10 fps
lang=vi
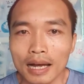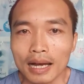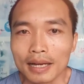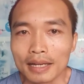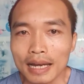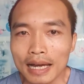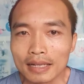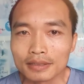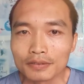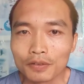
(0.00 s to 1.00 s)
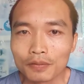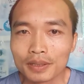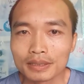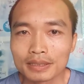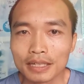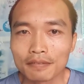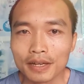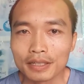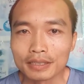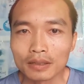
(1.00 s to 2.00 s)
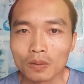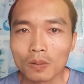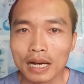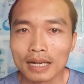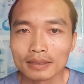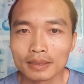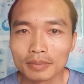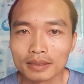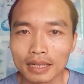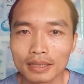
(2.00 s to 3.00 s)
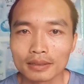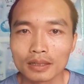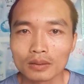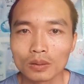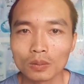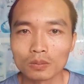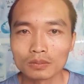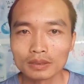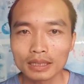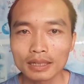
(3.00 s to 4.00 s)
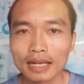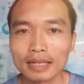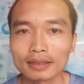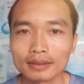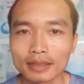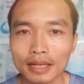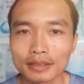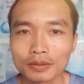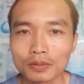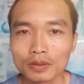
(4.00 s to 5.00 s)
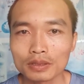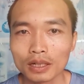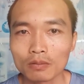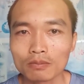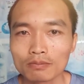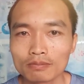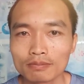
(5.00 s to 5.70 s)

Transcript: hay là sư phụ mình chạy về nhân quả thì mình thấy nó cũng rất là thực tế trong cuộc sống.